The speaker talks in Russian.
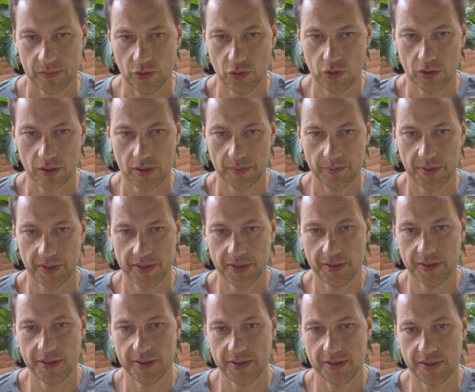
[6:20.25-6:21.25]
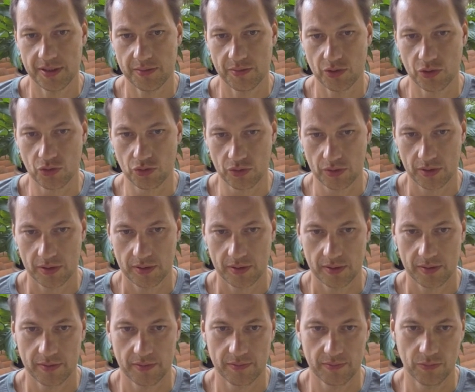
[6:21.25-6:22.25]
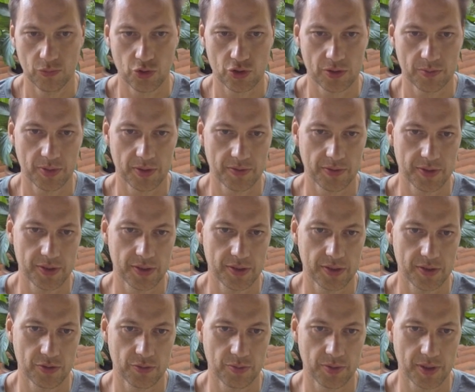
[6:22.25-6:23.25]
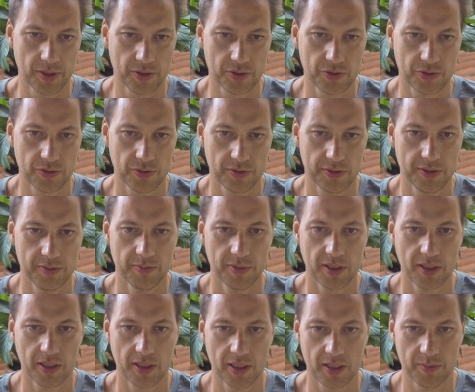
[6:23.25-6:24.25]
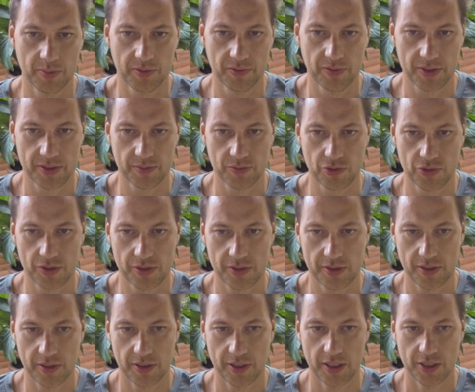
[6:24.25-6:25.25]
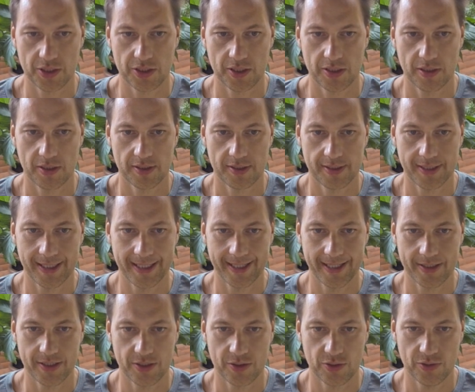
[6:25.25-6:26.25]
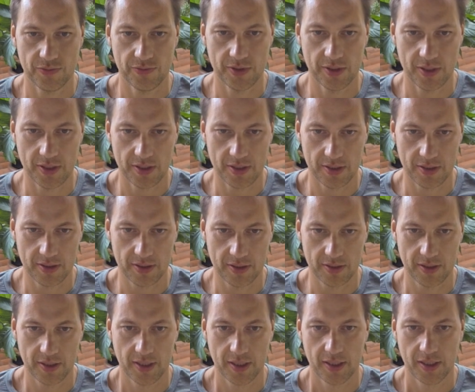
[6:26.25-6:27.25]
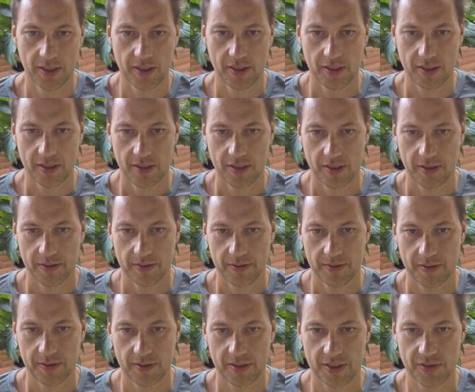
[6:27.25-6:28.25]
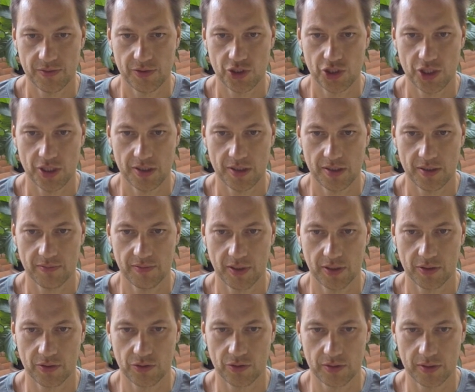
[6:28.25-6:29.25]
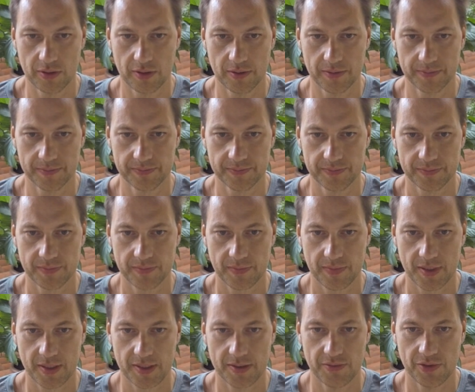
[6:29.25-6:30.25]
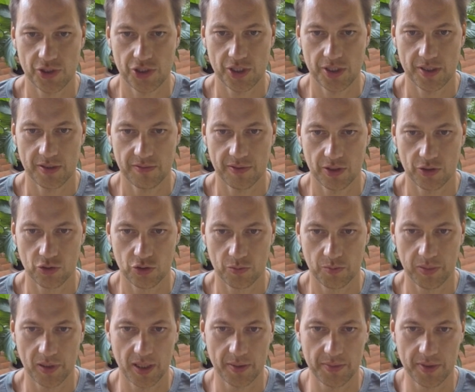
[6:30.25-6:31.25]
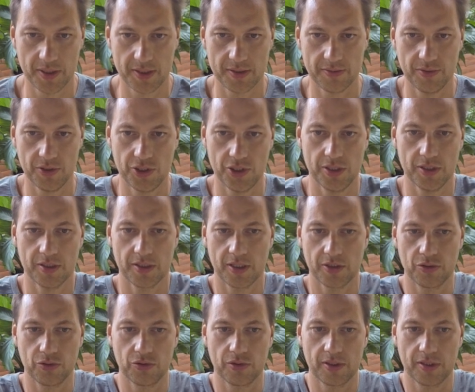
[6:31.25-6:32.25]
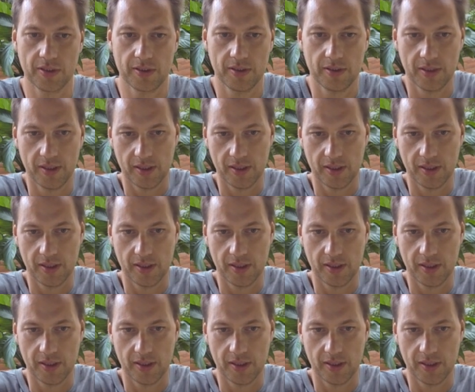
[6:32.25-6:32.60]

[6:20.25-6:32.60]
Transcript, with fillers: Около 50 минут можно проводить эту практику, не моргая по возможности. Также старайтесь увидеть э, свечение вокруг, э, свечение вокруг пламени свечи, которое